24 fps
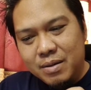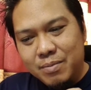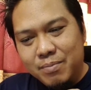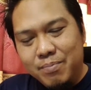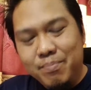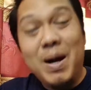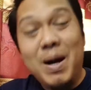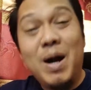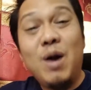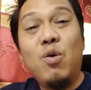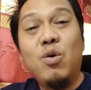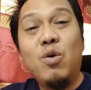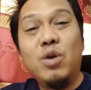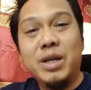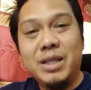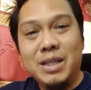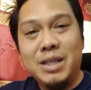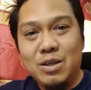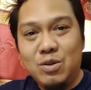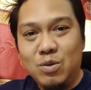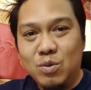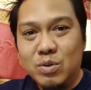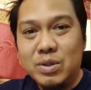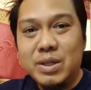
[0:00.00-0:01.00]
บางคนก็จะ
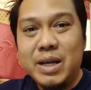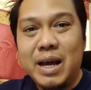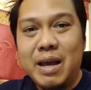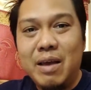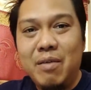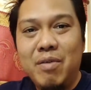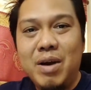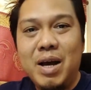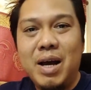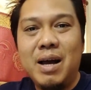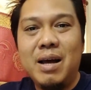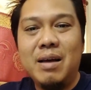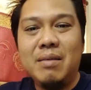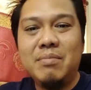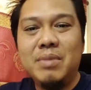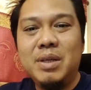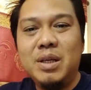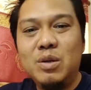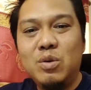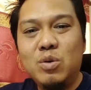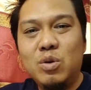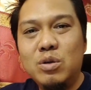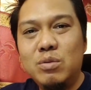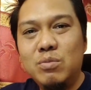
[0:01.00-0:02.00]
สงสัยว่า มี
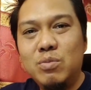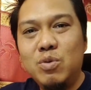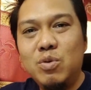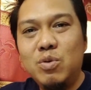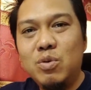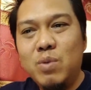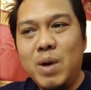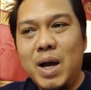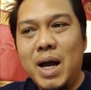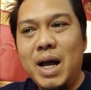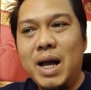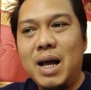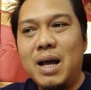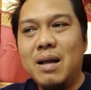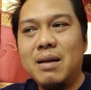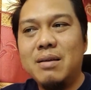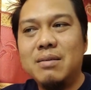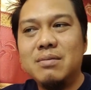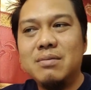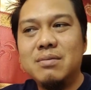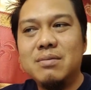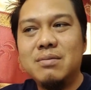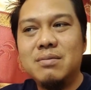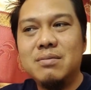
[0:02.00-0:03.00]
คนพูดว่า
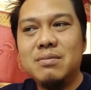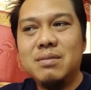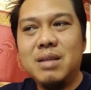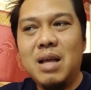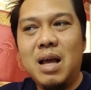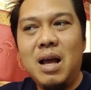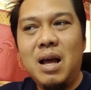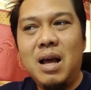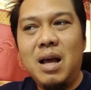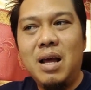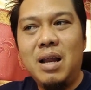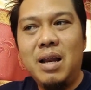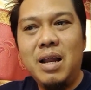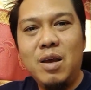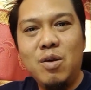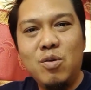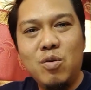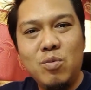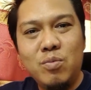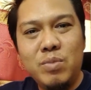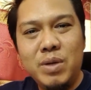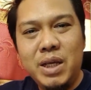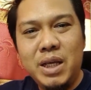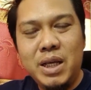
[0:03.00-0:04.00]
เลขก
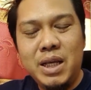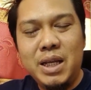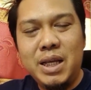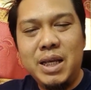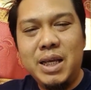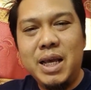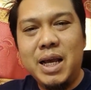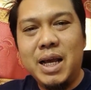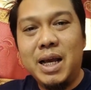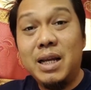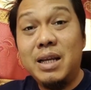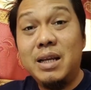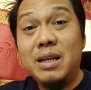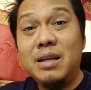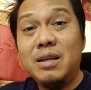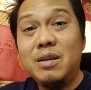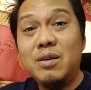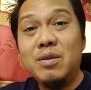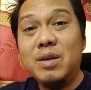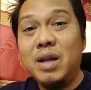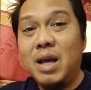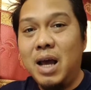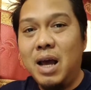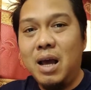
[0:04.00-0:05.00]
ลุ่มนี้ดีอย่างนั้นดีเงิ
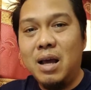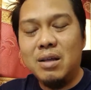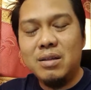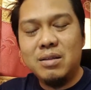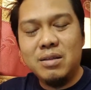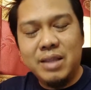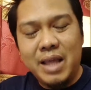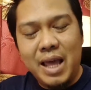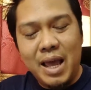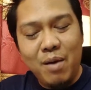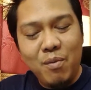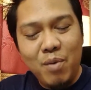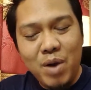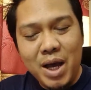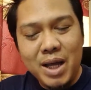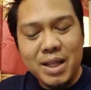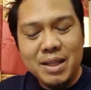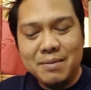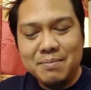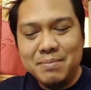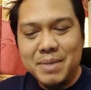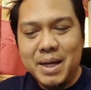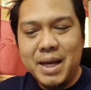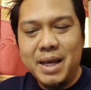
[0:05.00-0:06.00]
นอ่าแต่ว่า
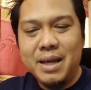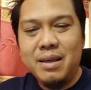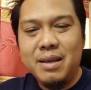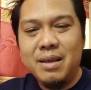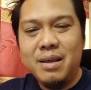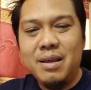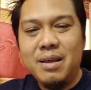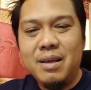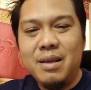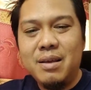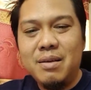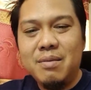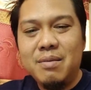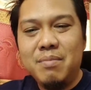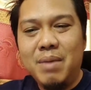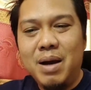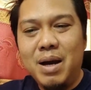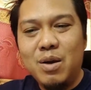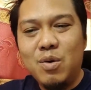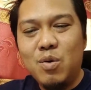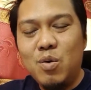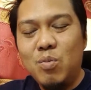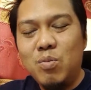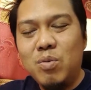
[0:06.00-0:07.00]
ทำไม บาง
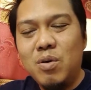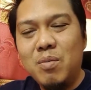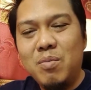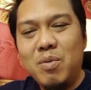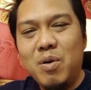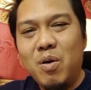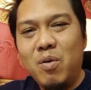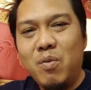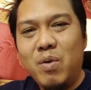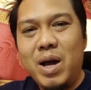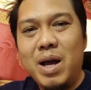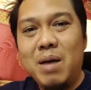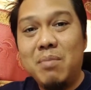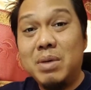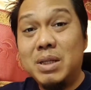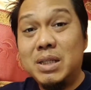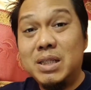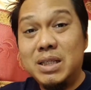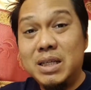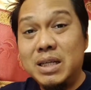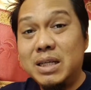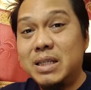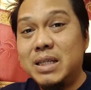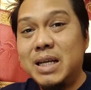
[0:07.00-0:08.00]
กลุ่มก็บอกว่ามัน
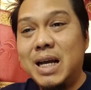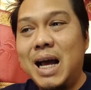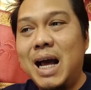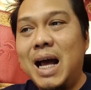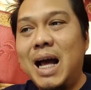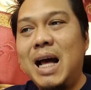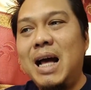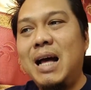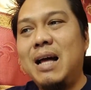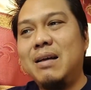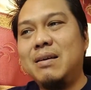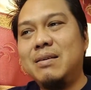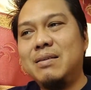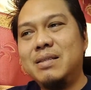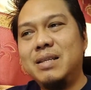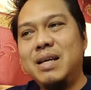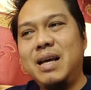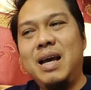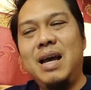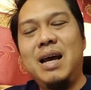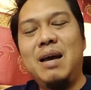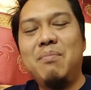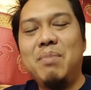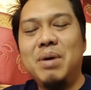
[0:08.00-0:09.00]
เชื่องช้า
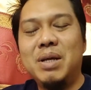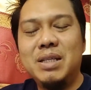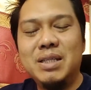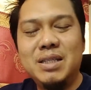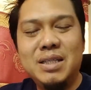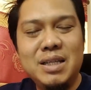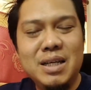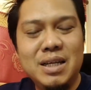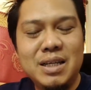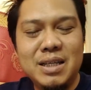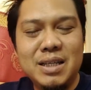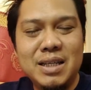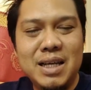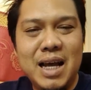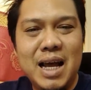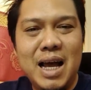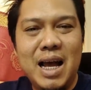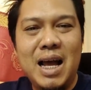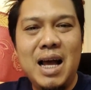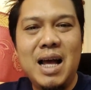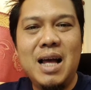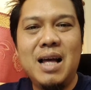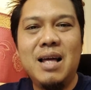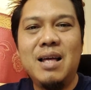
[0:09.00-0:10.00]
อ่ามันเชื่องช้า
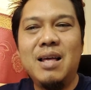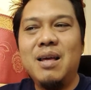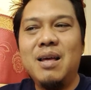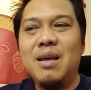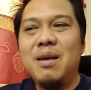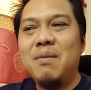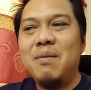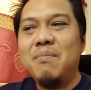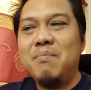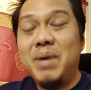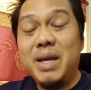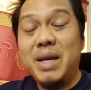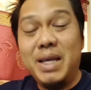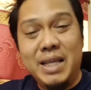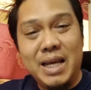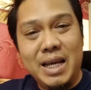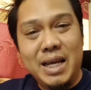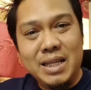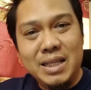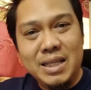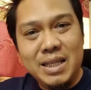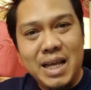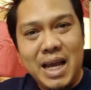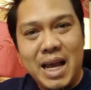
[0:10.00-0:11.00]
ไม่ทัน
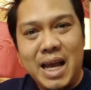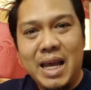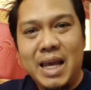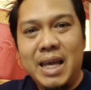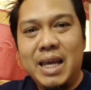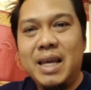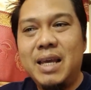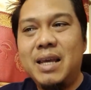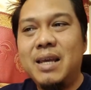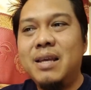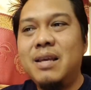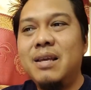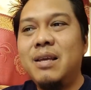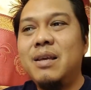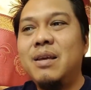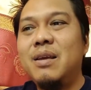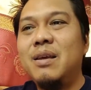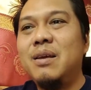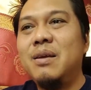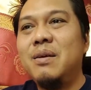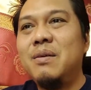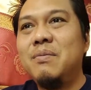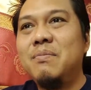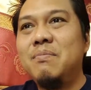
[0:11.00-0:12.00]
ใจ
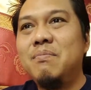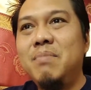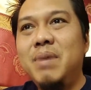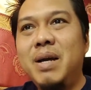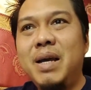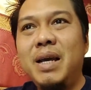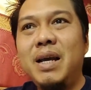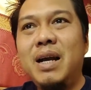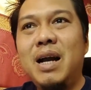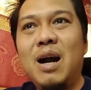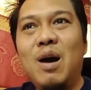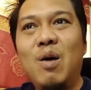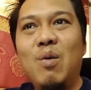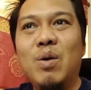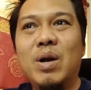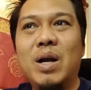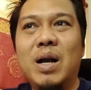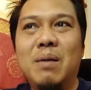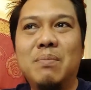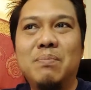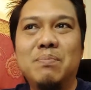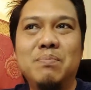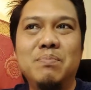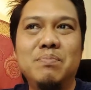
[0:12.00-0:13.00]
ไม่เข้า
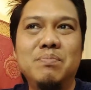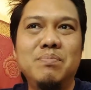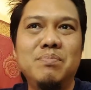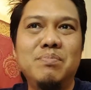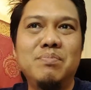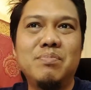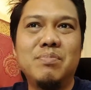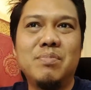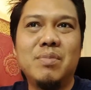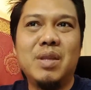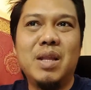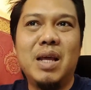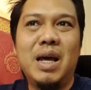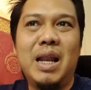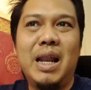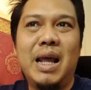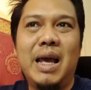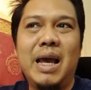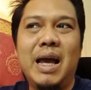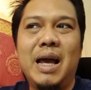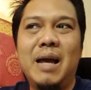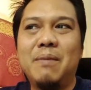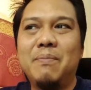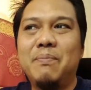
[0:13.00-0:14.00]
กับอะไร
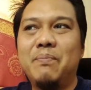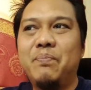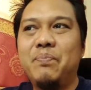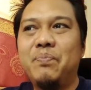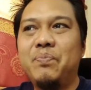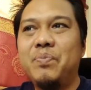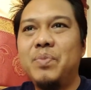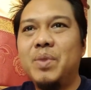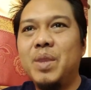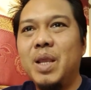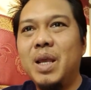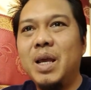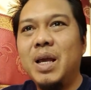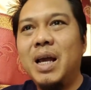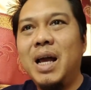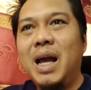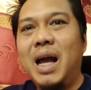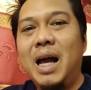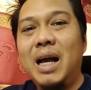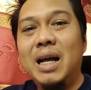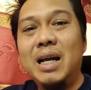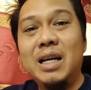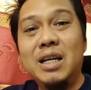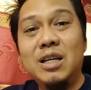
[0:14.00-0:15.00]
อ่ะ หา
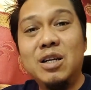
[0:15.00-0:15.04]
เงิน